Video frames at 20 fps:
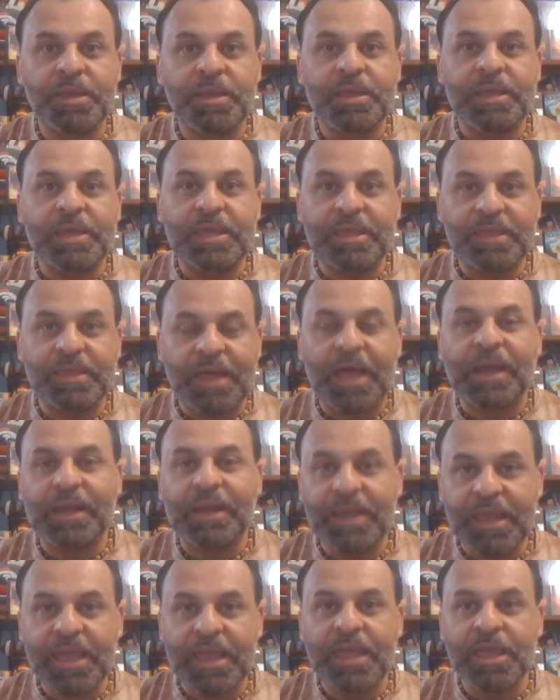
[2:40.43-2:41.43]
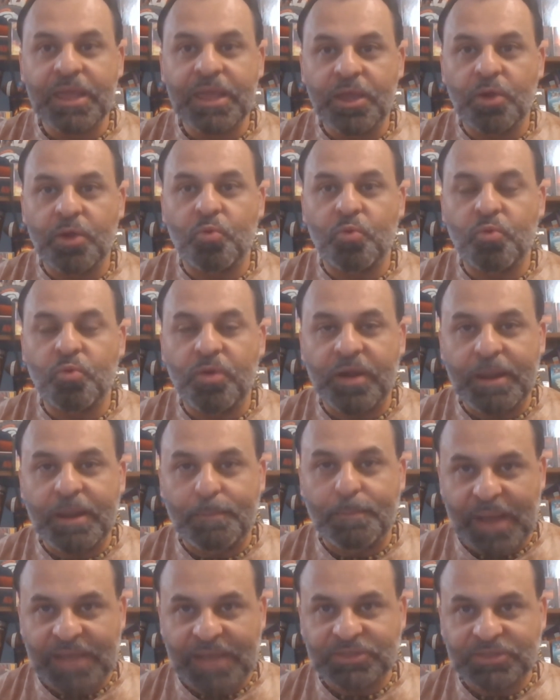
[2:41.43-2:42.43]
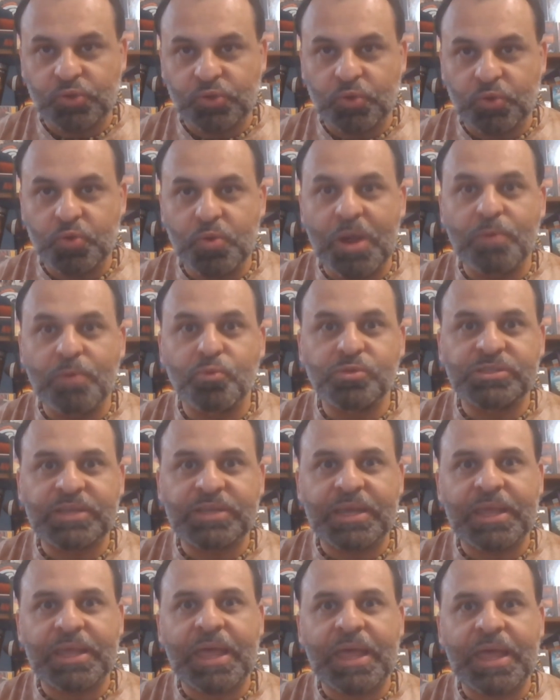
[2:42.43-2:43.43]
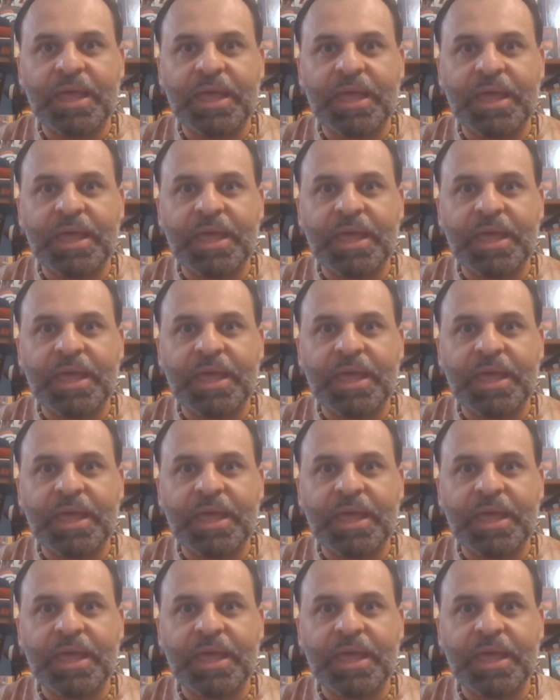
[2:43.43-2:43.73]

y darle un repaso y una búsqueda